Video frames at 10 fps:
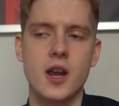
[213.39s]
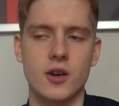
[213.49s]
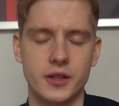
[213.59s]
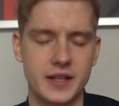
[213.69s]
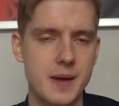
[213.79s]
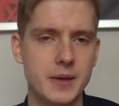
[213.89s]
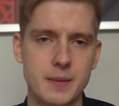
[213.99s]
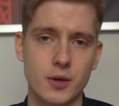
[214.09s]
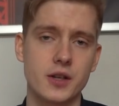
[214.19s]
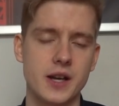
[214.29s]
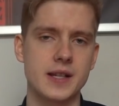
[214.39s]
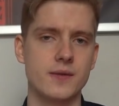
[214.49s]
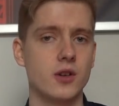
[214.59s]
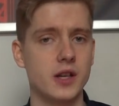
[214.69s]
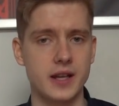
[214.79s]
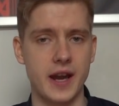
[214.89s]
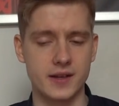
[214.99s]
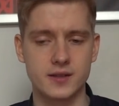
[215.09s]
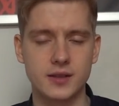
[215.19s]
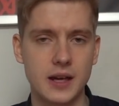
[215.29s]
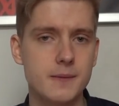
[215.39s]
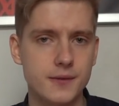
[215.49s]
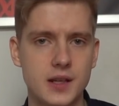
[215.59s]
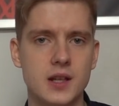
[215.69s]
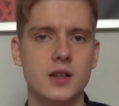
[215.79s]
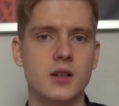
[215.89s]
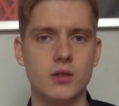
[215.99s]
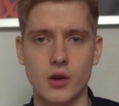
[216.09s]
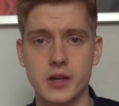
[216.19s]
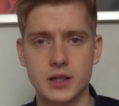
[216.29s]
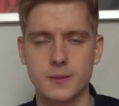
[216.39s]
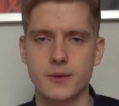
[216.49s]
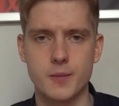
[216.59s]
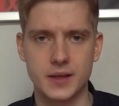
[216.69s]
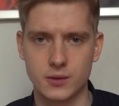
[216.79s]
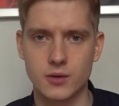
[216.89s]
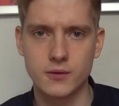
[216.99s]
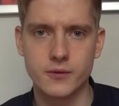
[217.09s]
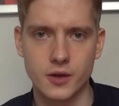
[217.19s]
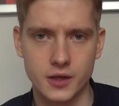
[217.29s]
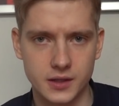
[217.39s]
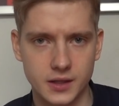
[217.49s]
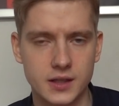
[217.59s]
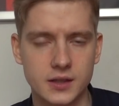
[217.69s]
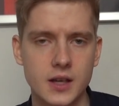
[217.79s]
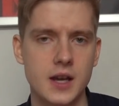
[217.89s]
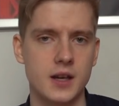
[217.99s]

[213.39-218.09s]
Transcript: Und ich habe in dem Podcast wirklich extrem viele neue Informationen für euch drin,